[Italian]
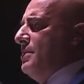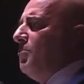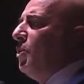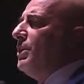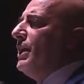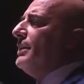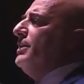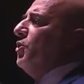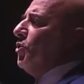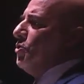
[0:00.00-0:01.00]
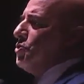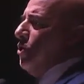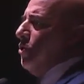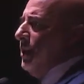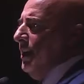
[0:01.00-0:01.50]
Moderati non lo
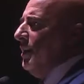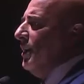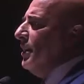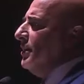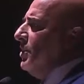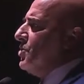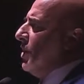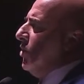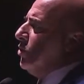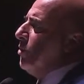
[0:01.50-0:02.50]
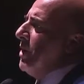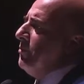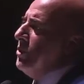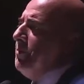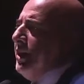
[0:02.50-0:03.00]
sono chi dice che noi dobbiamo
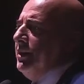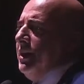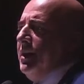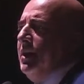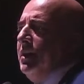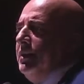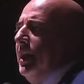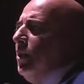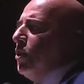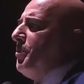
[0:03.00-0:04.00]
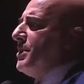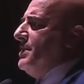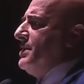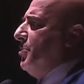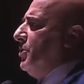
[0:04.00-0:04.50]
dipendere dall'Europa
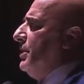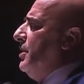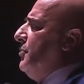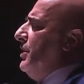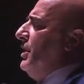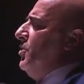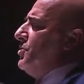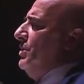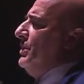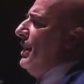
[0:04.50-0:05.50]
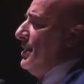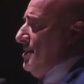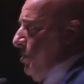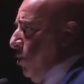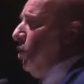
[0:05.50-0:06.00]
senza poter difendere i nostri interessi.
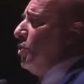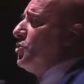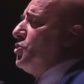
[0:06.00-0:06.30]
Loro non sono